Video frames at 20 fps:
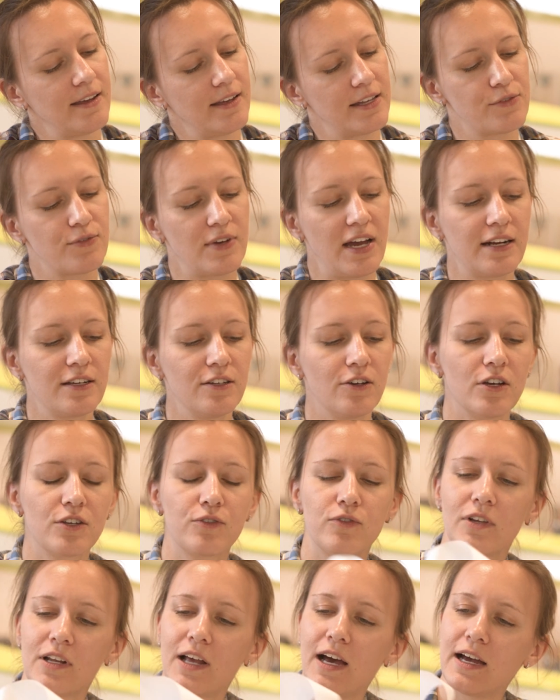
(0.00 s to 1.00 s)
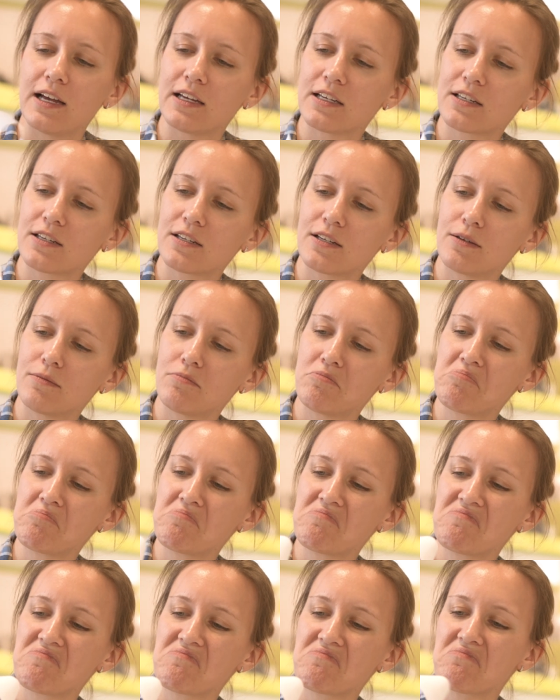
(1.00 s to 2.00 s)
Jetzt fragt ihr euch vielleicht,
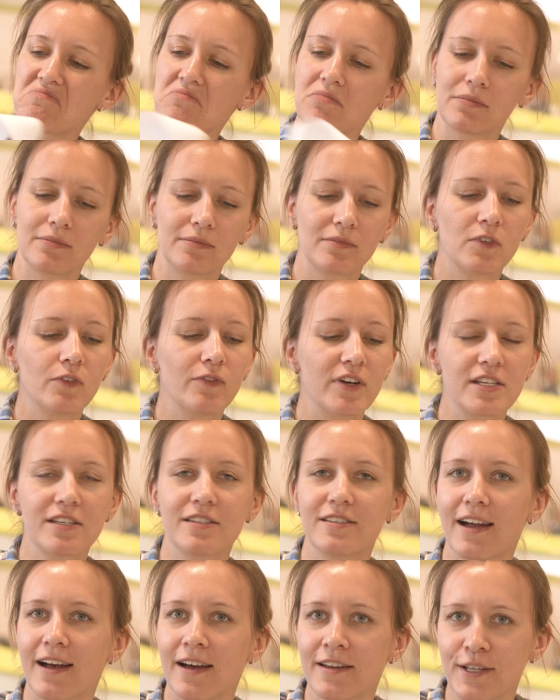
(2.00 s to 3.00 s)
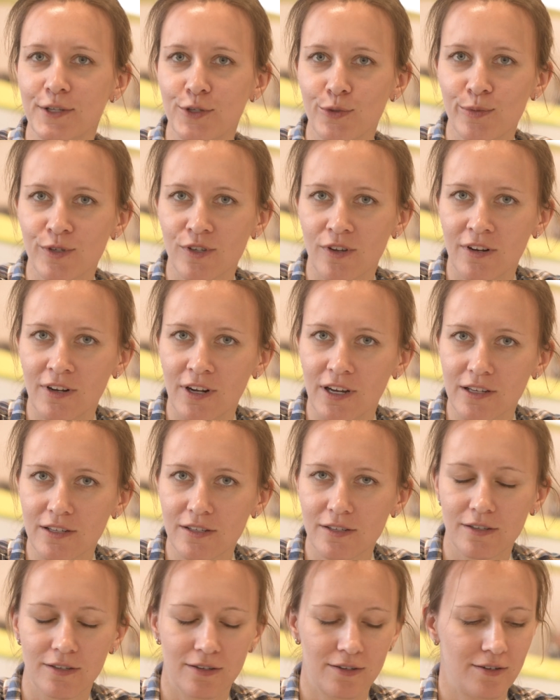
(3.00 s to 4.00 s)
was ist daran jetzt so
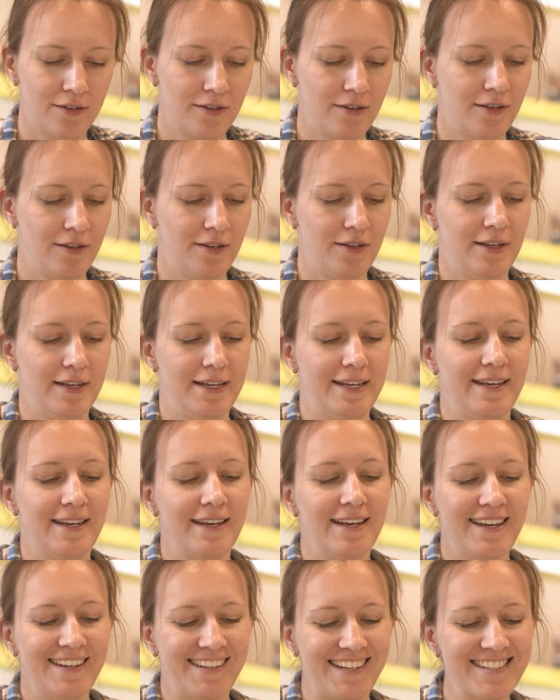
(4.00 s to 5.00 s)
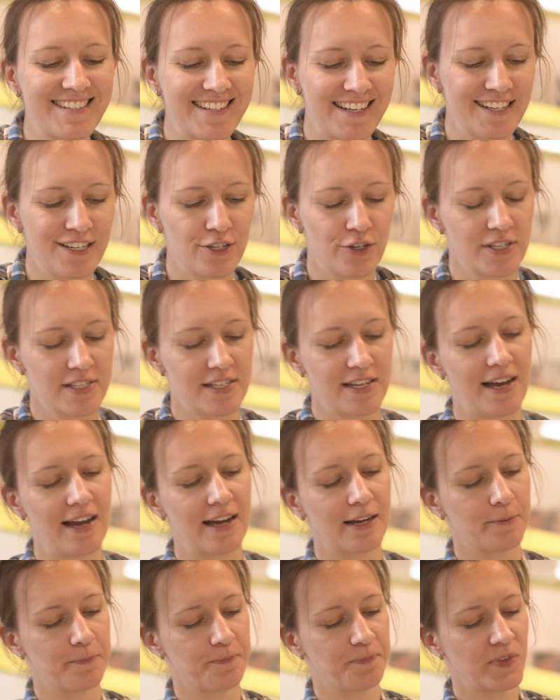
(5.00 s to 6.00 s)
besonders? Das kann ich euch
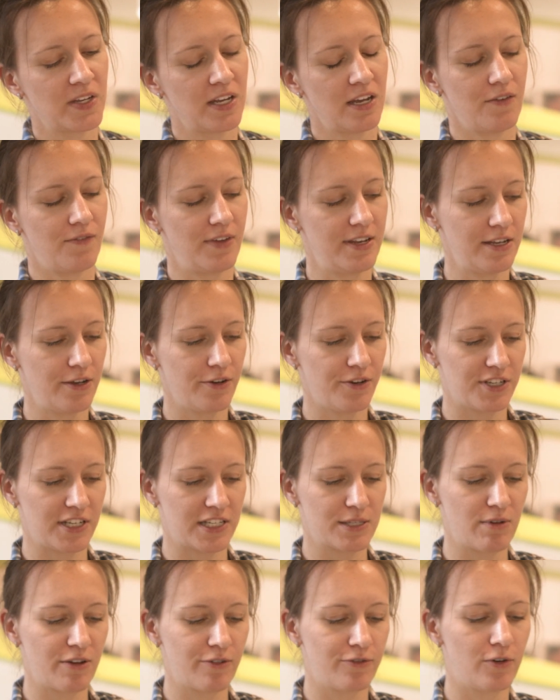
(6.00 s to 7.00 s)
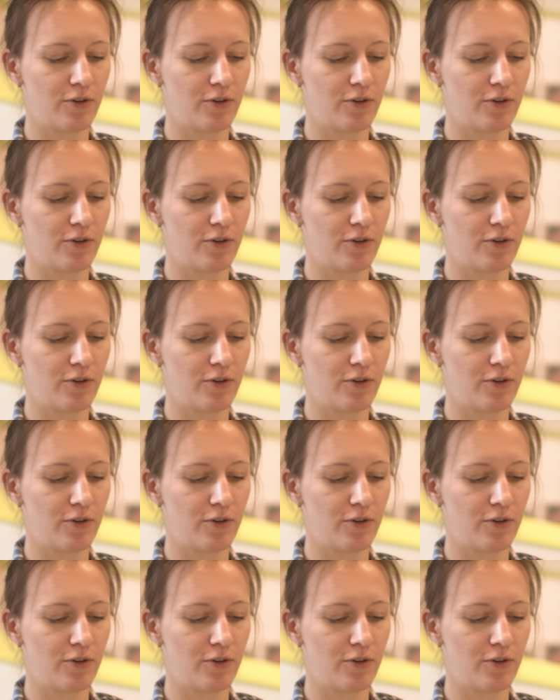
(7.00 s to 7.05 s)
sagen. Wenn ihr euch jetzt mal